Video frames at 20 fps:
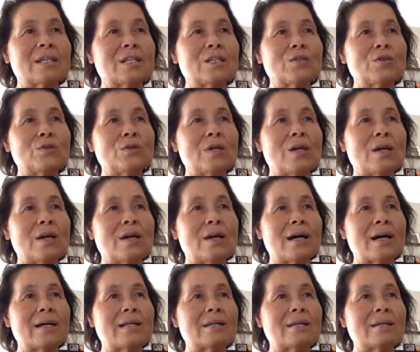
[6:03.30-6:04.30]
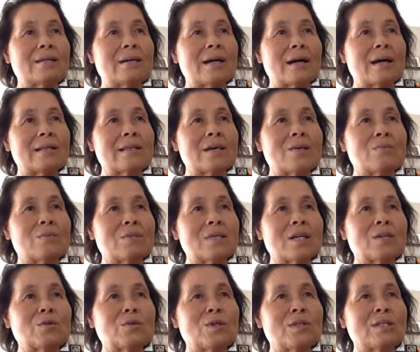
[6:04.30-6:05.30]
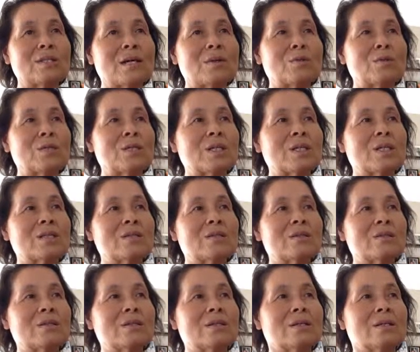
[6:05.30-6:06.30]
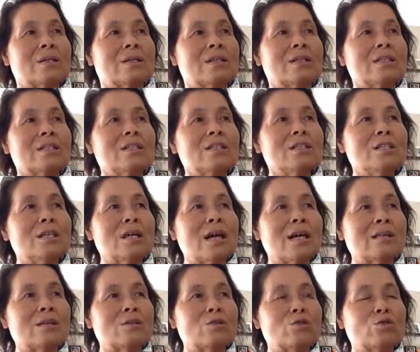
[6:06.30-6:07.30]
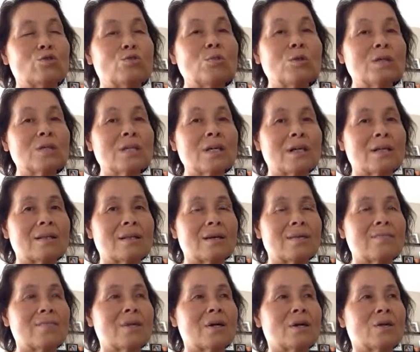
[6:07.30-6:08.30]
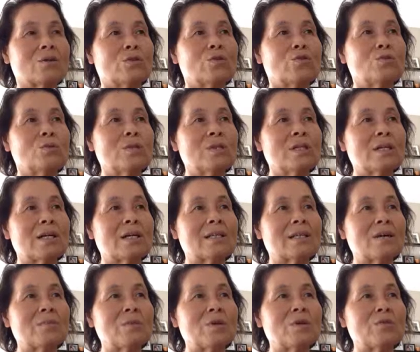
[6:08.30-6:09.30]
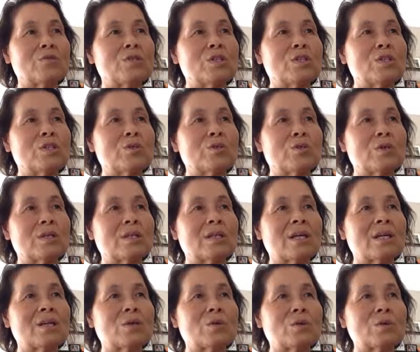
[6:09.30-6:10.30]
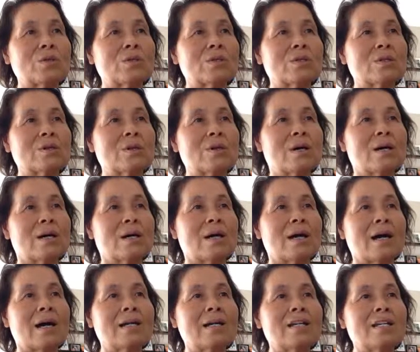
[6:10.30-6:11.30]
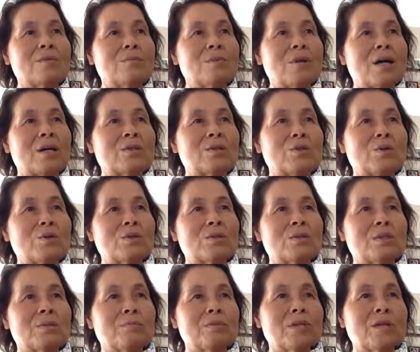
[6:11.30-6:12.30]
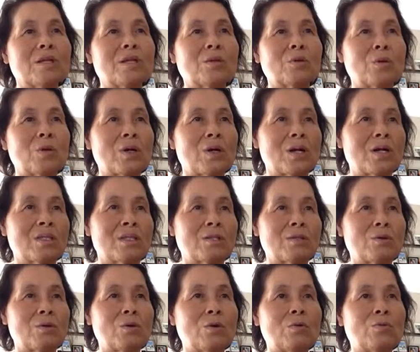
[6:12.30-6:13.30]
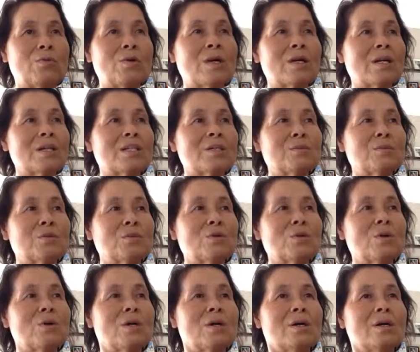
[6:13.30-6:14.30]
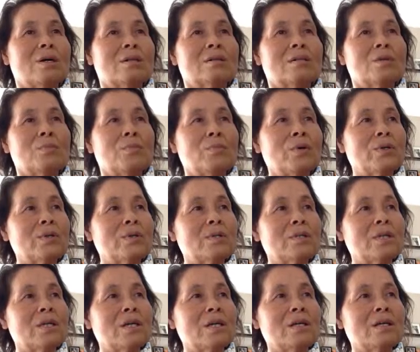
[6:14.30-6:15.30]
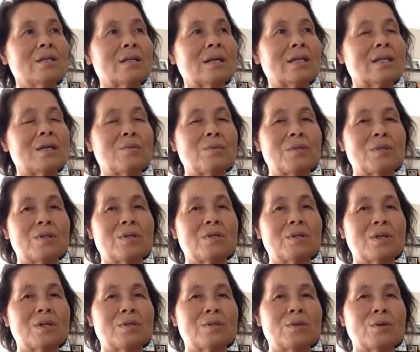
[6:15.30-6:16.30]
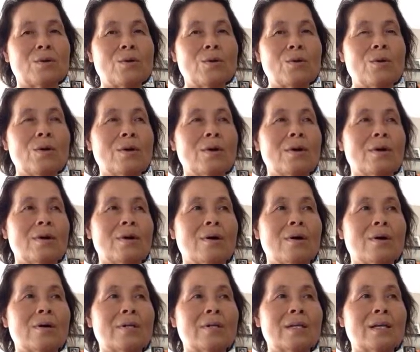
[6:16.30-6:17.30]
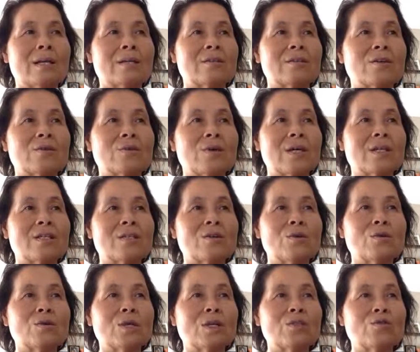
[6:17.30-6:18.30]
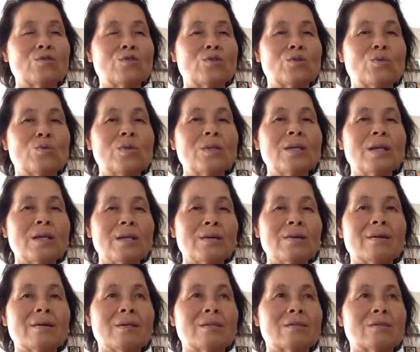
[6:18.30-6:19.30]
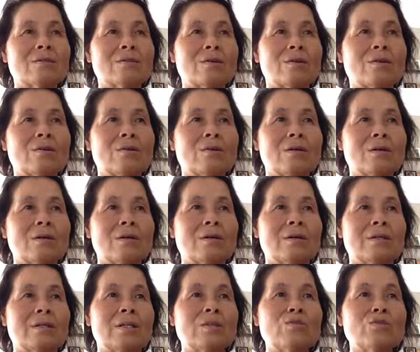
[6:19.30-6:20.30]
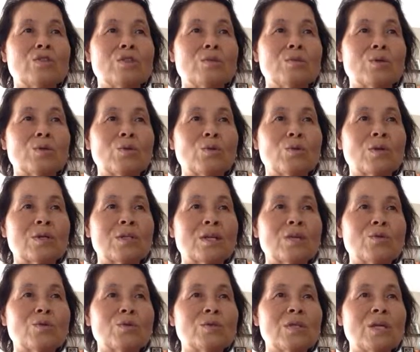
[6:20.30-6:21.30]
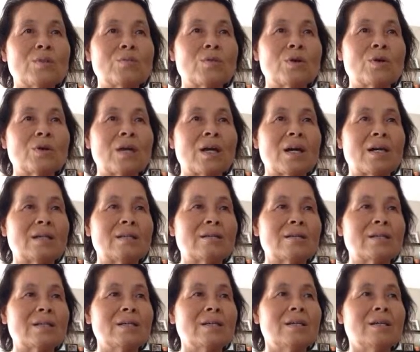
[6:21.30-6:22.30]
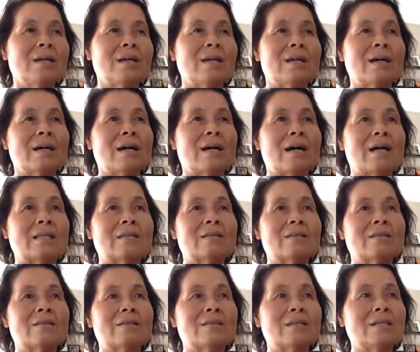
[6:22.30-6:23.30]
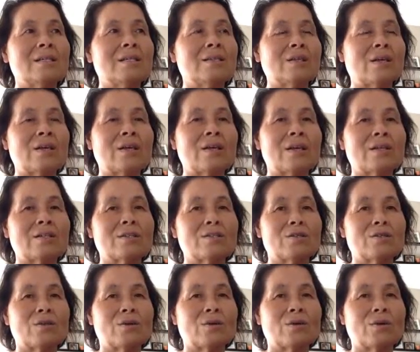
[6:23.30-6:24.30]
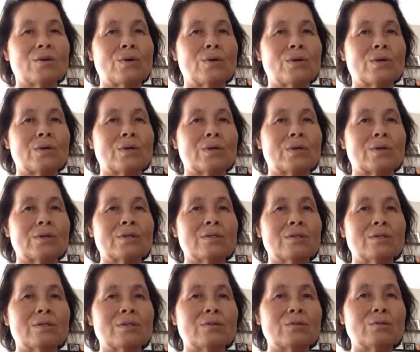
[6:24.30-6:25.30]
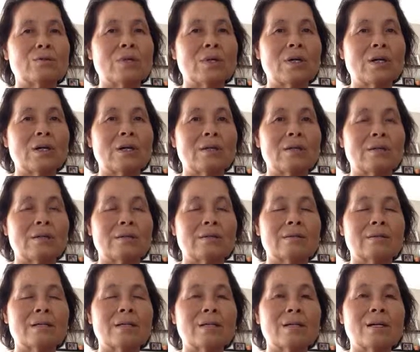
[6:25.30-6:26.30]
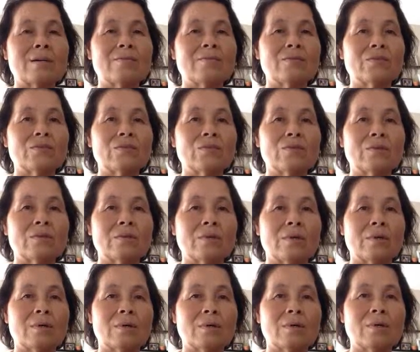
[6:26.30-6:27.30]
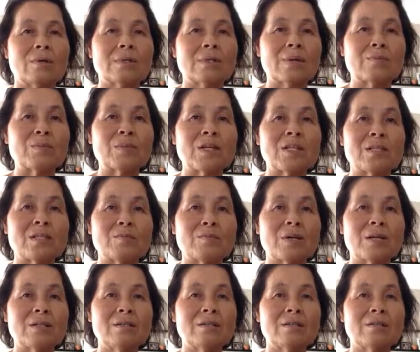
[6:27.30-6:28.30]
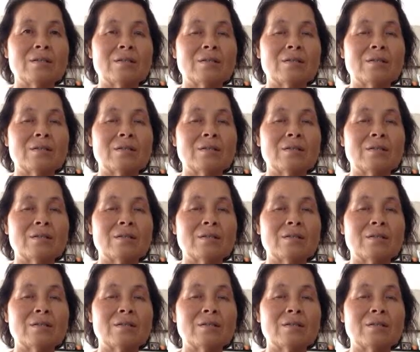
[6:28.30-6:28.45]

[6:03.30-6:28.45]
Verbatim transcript: 찾기 위해 아들 아담을 창조하신 아버지께서 친히 아들 두 번째 아담 두 번째 아담의 위치로 이 땅에 오셔서 하나님의 아들로서 십자가에 돌아가시고 부활하심으로 첫 번째 아담의 선택으로 어, 인한 결과인 영원한 죽음을 해결하셨어요. 예수님을 통해 새로운 생명의 아들이 아들들이 되게 하셨어요. 그래서 우리가 잠깐 어, 잠자지만